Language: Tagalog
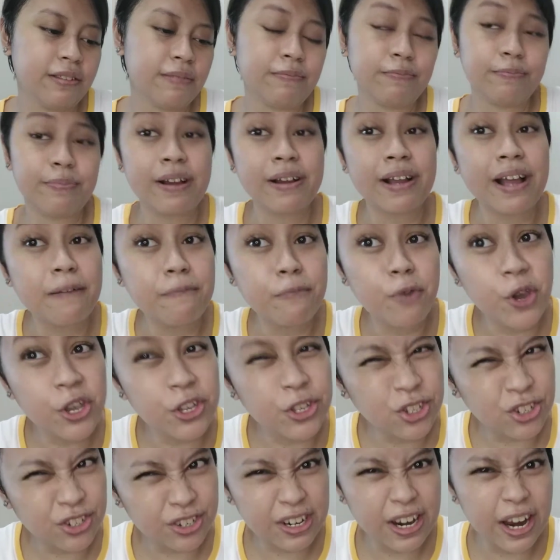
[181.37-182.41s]
it, pagka
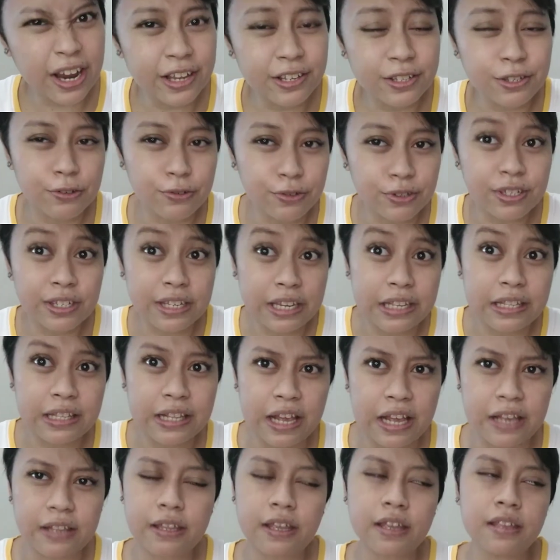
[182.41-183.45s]
moisturize yung skin
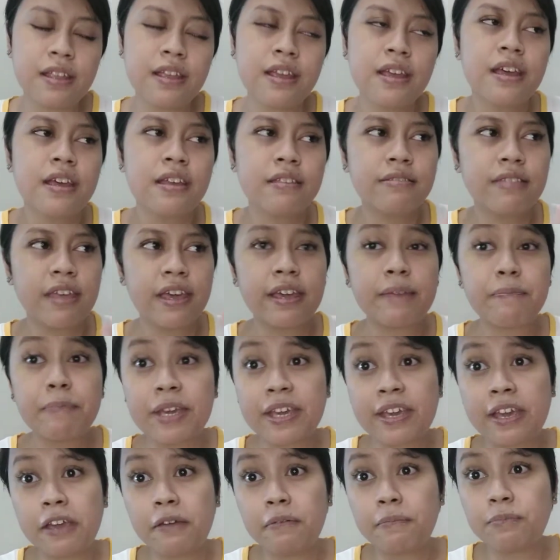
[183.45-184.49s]
natin, big
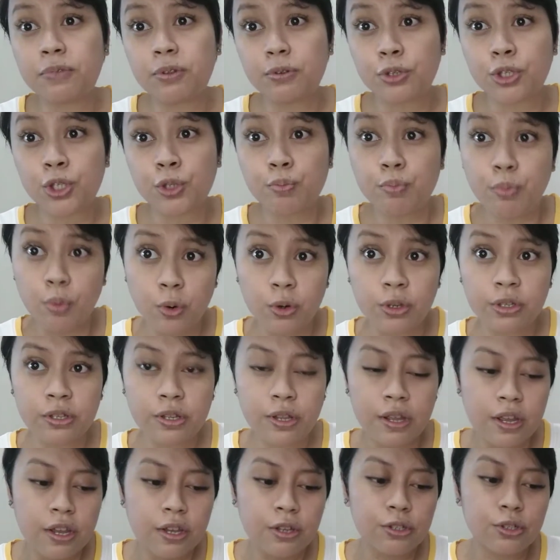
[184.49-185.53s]
became to smooth.
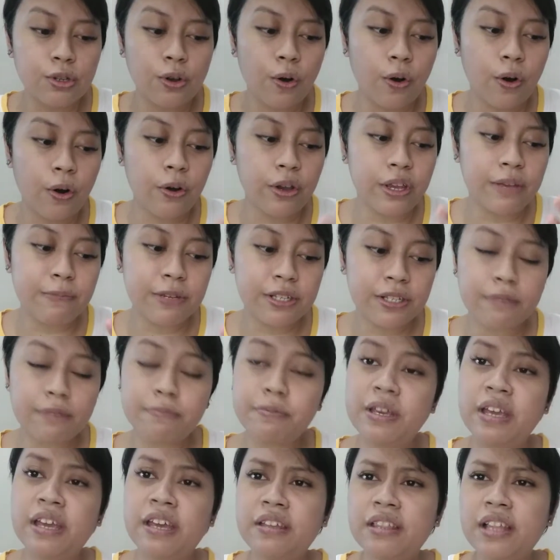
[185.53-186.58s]
So, ibig
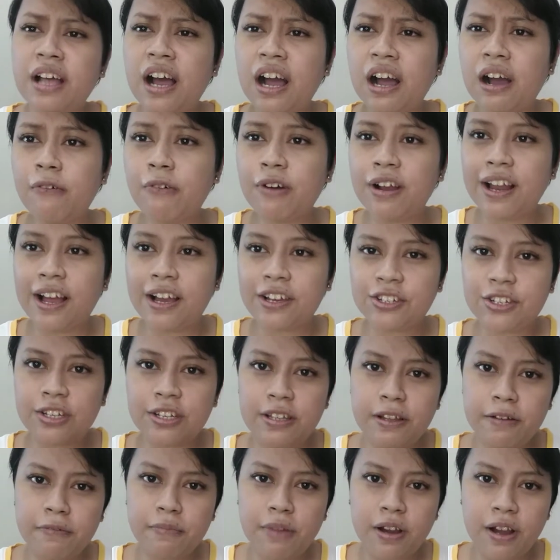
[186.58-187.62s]
sabihin, nakakawala
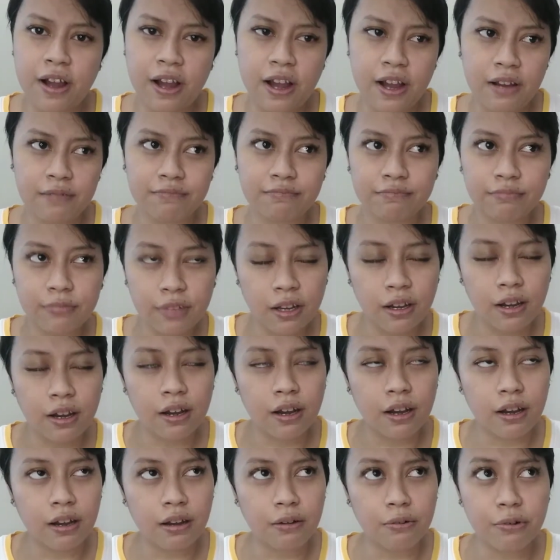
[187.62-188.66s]
siya ng mga,
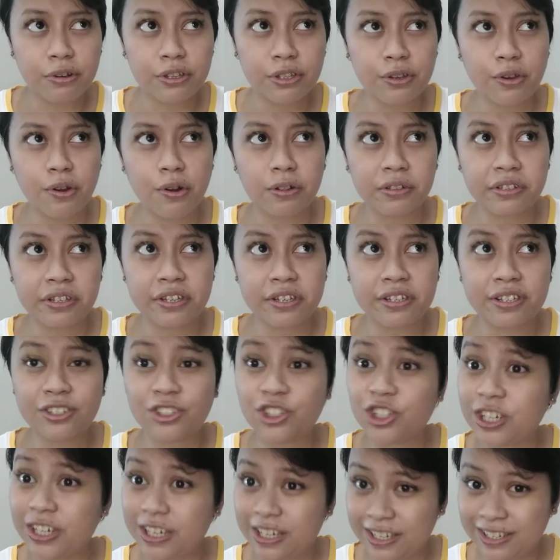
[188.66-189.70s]
uh, what you call this,
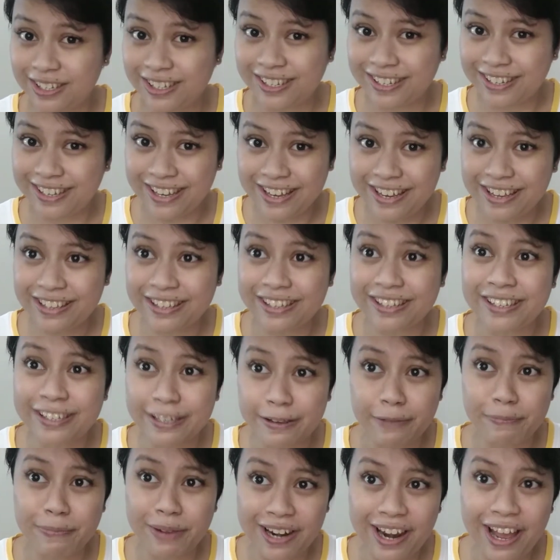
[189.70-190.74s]
chicken skin
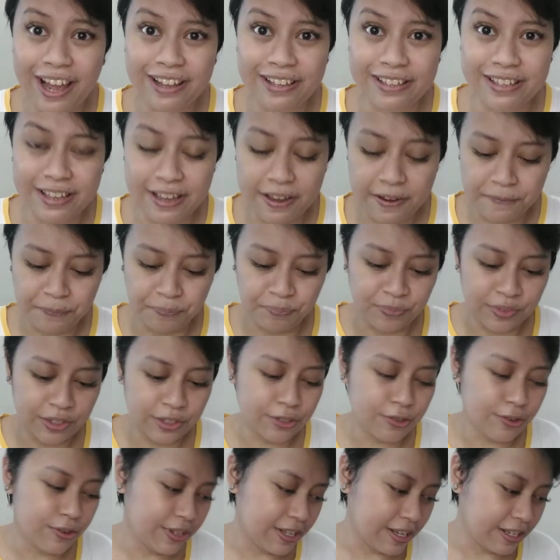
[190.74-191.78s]
sa balat.
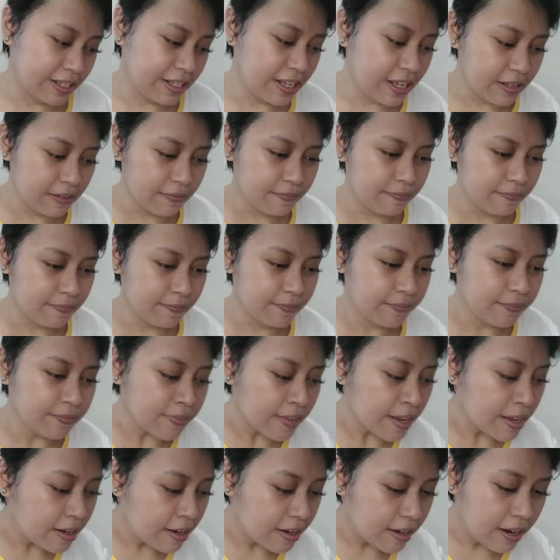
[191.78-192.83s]
So, that's it.
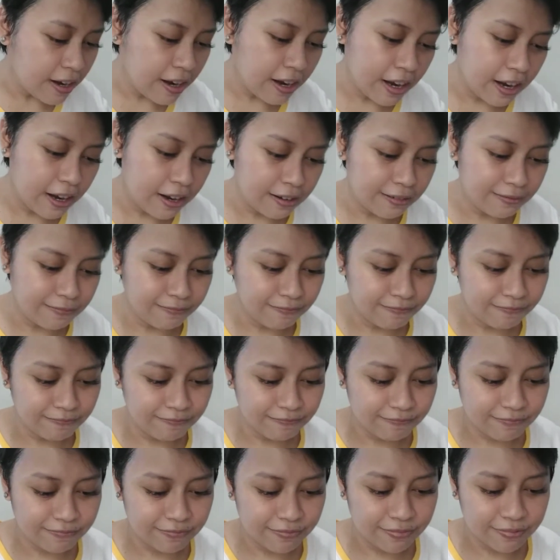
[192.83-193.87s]
Um,
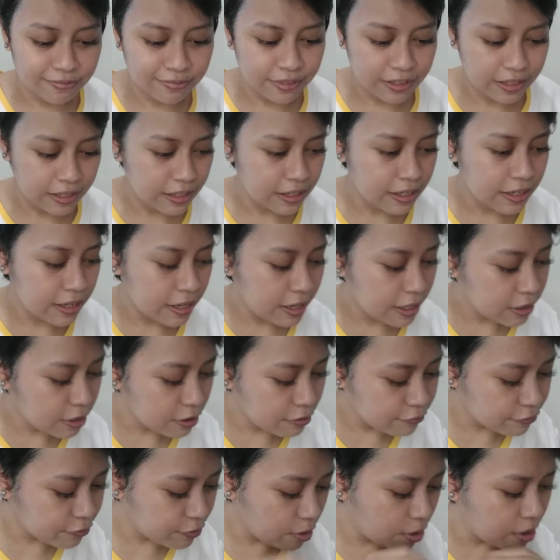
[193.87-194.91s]
and
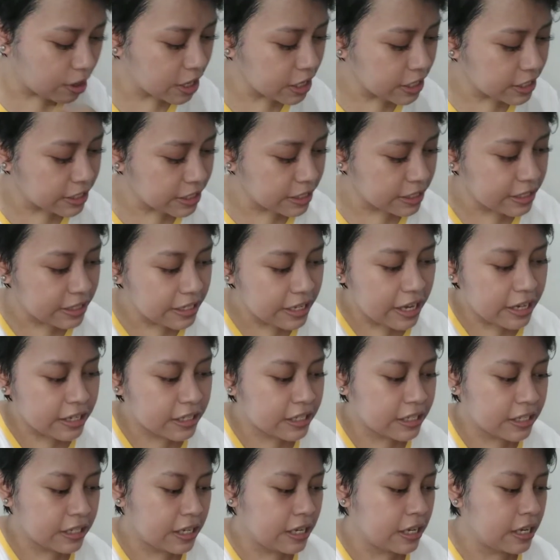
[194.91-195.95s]
of course,
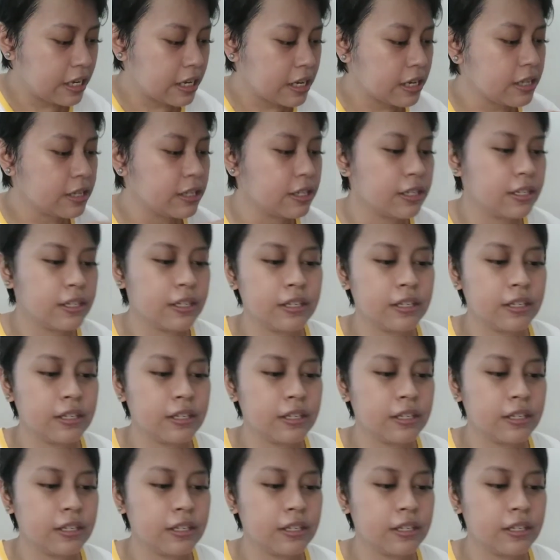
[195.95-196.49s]
next is